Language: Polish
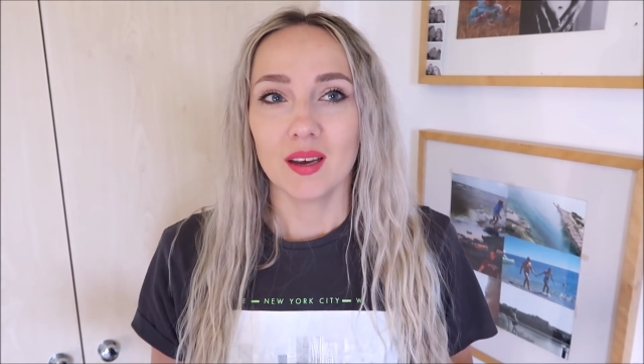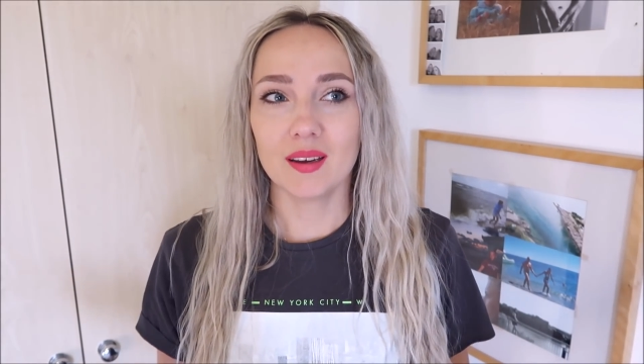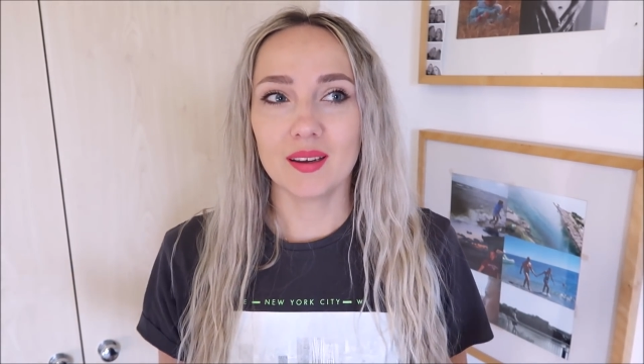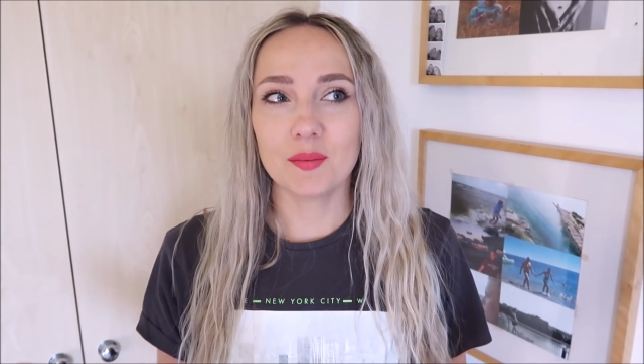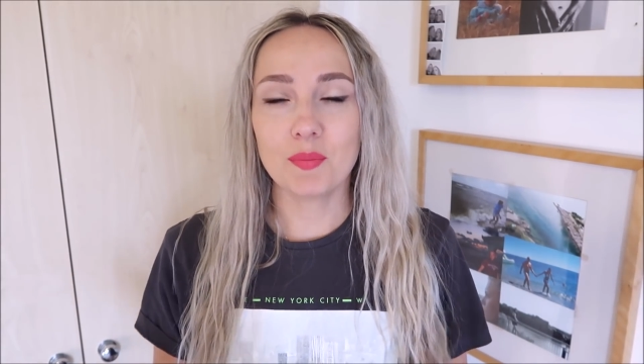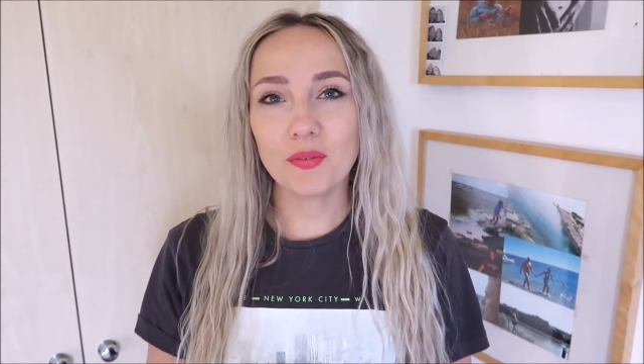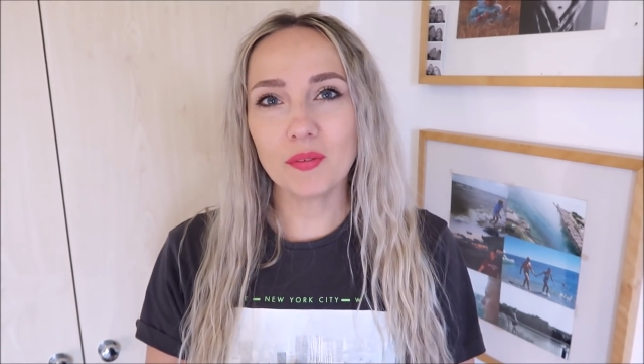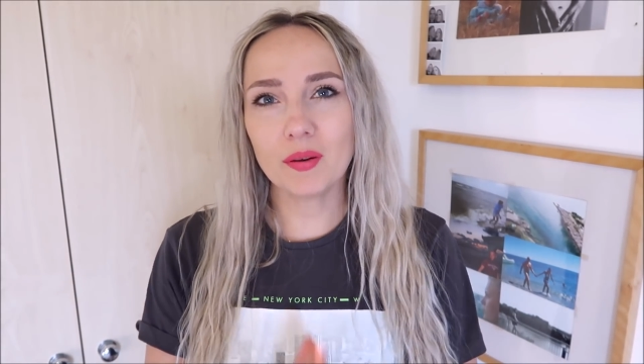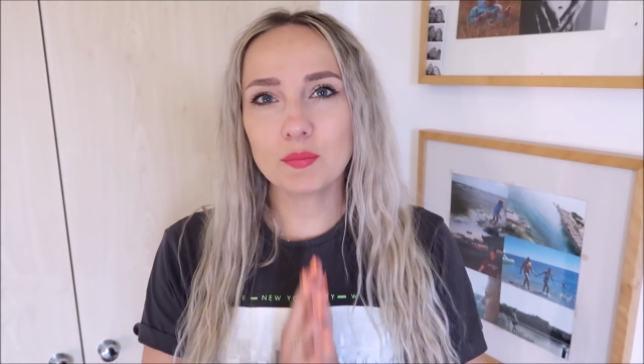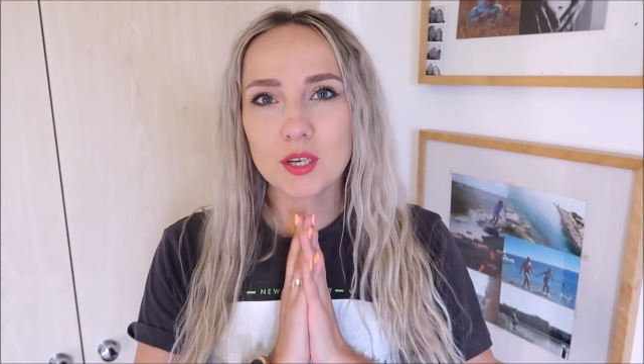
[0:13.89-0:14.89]
E,
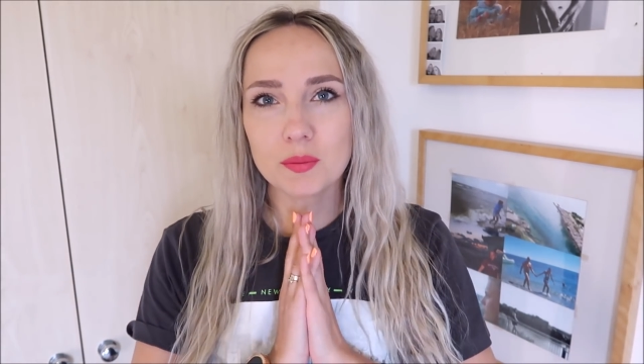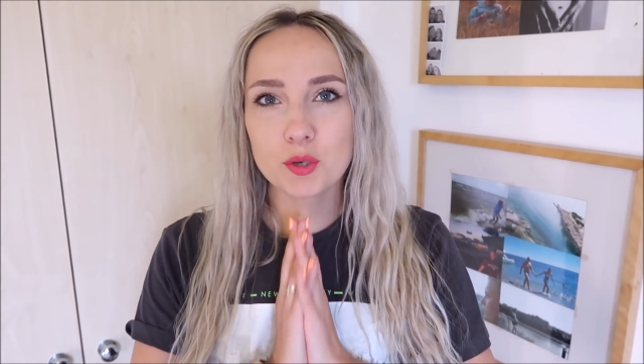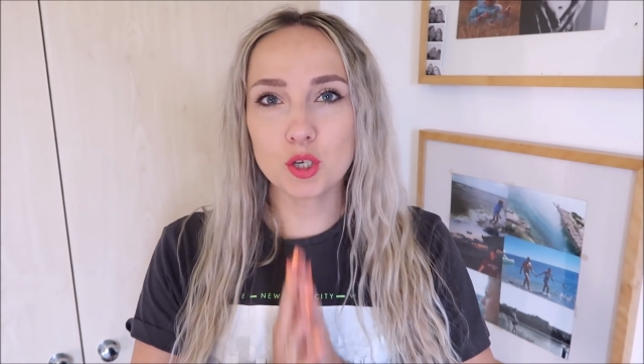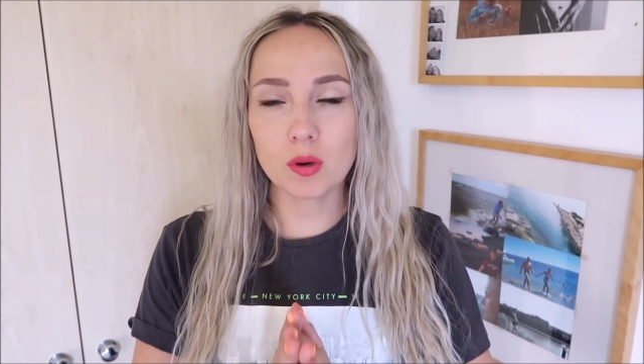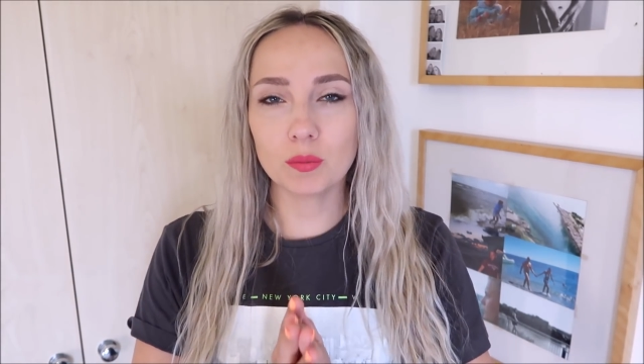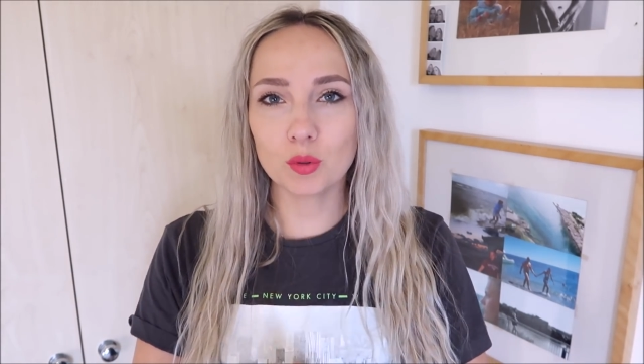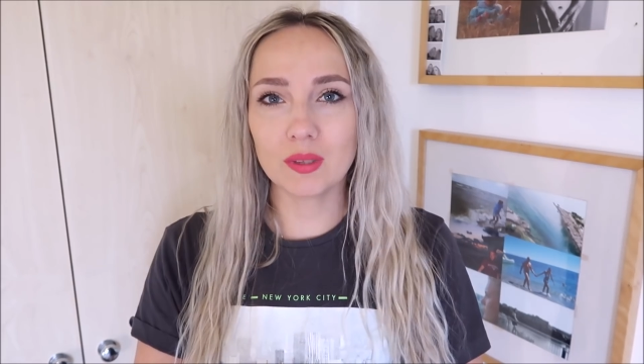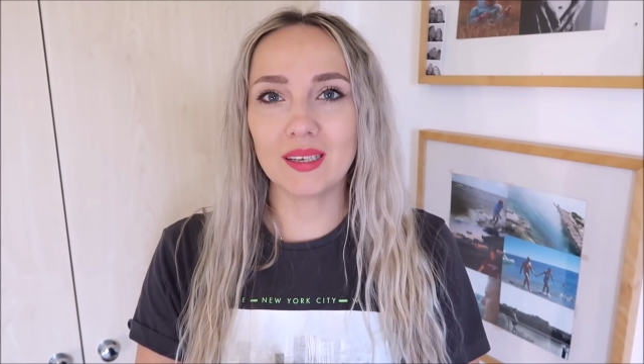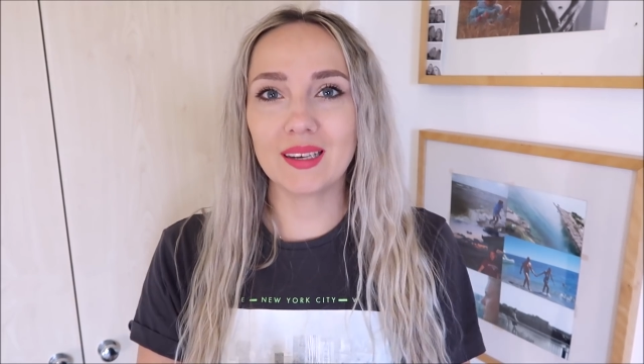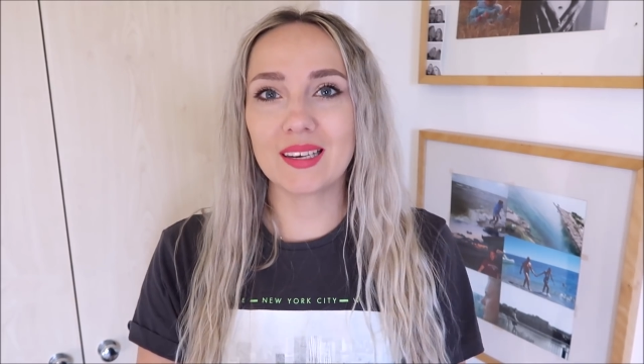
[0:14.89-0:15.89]
powiem Wam, że przyszłam
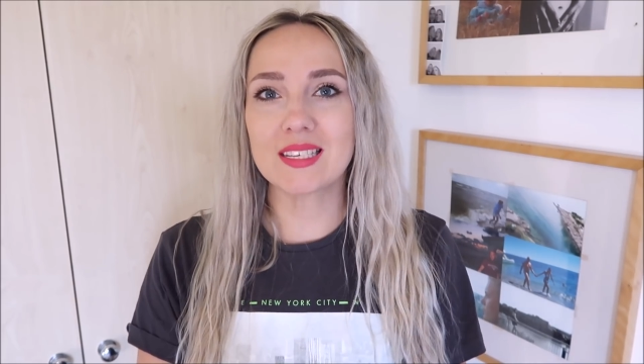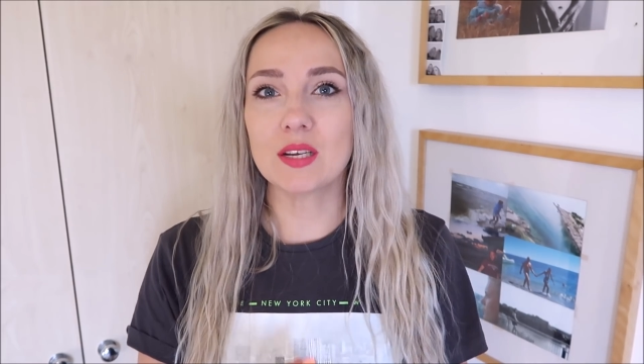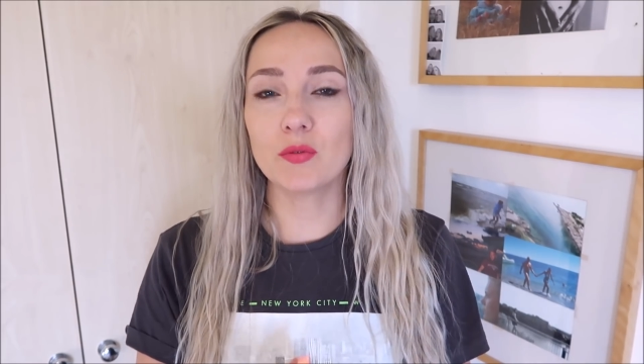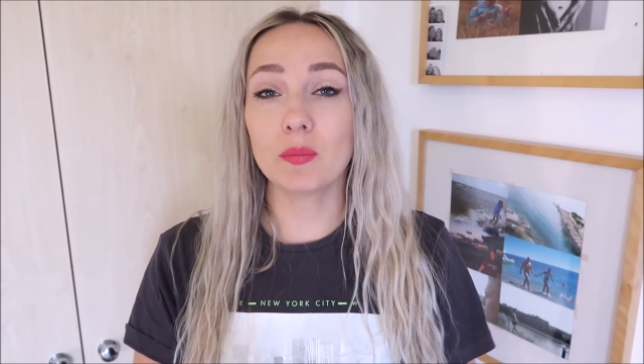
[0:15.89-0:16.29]
tutaj nagrać ten